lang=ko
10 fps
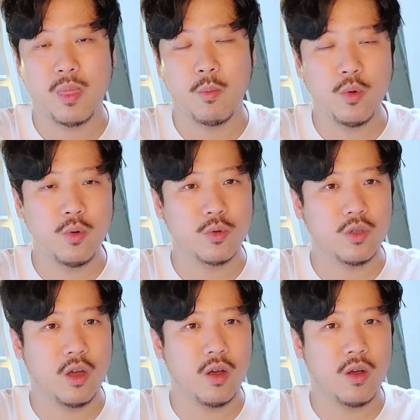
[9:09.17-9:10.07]
모든
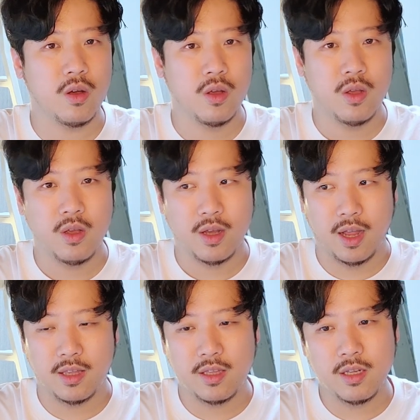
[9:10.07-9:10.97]
로스터
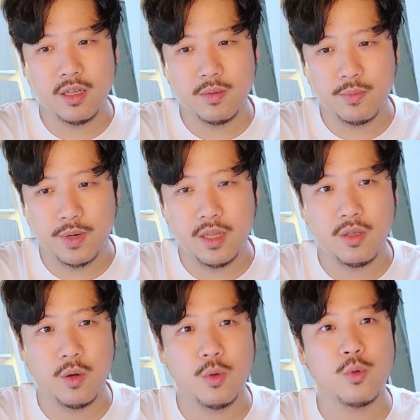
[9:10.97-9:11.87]
같은
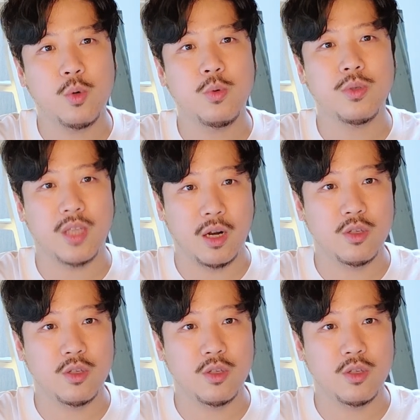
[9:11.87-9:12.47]
브랜드여도 조금 조금씩 다를